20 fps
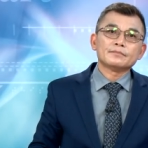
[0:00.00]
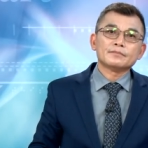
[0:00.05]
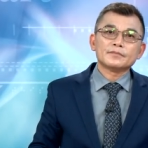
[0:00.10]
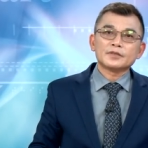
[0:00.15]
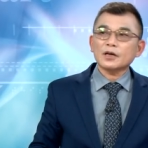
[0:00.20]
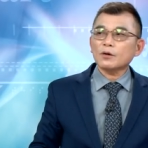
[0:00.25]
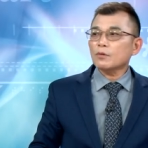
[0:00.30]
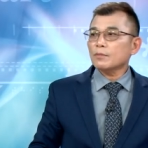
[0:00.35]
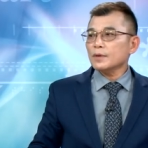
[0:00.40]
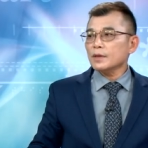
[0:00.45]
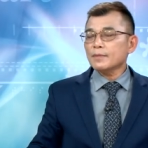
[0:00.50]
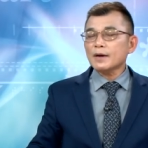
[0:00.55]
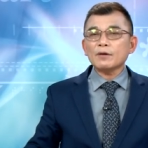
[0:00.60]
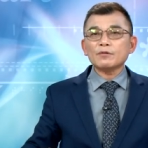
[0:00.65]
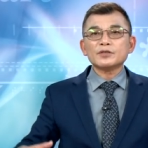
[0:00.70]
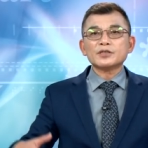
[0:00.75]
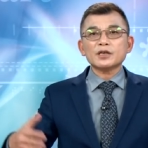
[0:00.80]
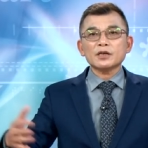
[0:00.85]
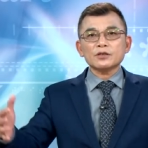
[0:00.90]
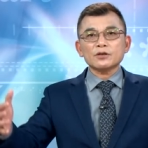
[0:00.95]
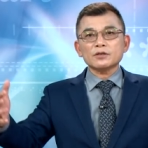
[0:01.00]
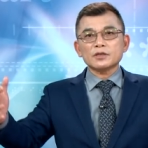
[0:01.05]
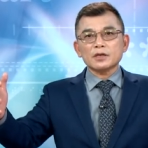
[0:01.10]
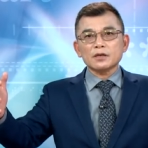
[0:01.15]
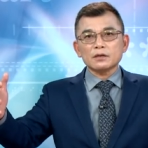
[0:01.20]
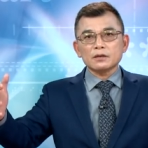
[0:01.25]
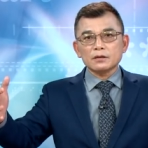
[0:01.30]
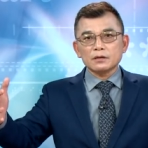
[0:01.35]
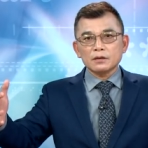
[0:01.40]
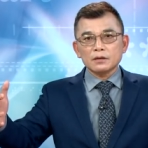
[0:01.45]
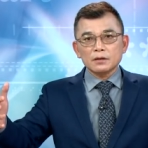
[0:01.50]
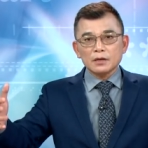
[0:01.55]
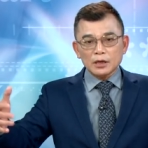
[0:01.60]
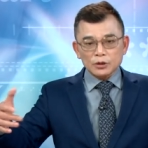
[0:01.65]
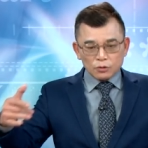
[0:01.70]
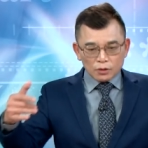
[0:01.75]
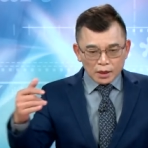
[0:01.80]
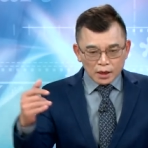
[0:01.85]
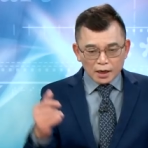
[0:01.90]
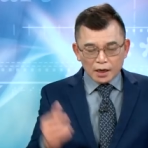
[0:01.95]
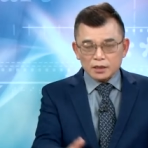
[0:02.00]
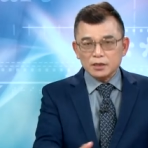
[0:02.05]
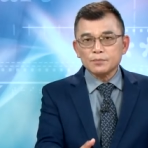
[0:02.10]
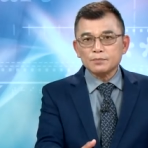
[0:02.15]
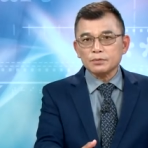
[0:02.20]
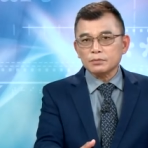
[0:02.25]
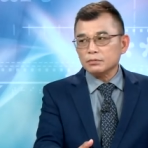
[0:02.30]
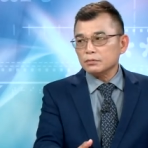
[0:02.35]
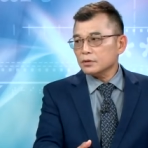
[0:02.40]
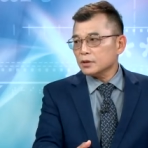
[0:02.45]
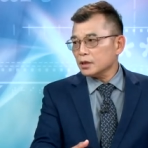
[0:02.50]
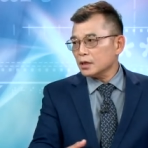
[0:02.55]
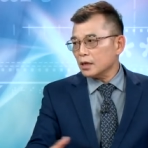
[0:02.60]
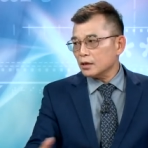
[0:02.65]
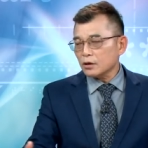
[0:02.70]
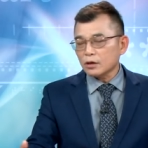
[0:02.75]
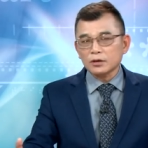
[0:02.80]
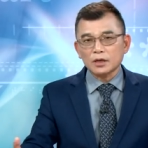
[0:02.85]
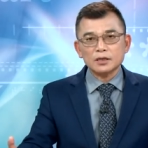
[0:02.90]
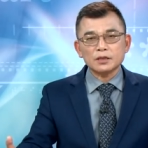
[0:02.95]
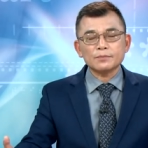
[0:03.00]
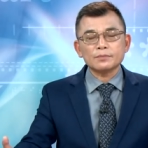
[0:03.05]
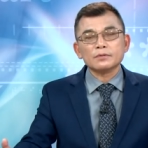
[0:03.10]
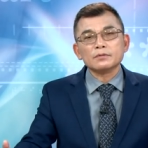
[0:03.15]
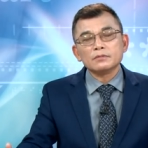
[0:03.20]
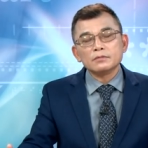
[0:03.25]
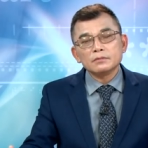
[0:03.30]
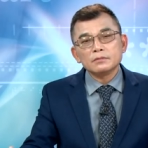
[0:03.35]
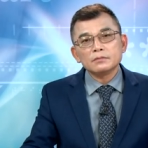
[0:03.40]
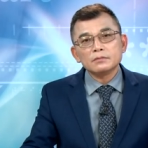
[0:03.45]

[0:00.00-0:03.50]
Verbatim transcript: 像我们礼拜五撤就撤，那昨天开始补，今天又开始补，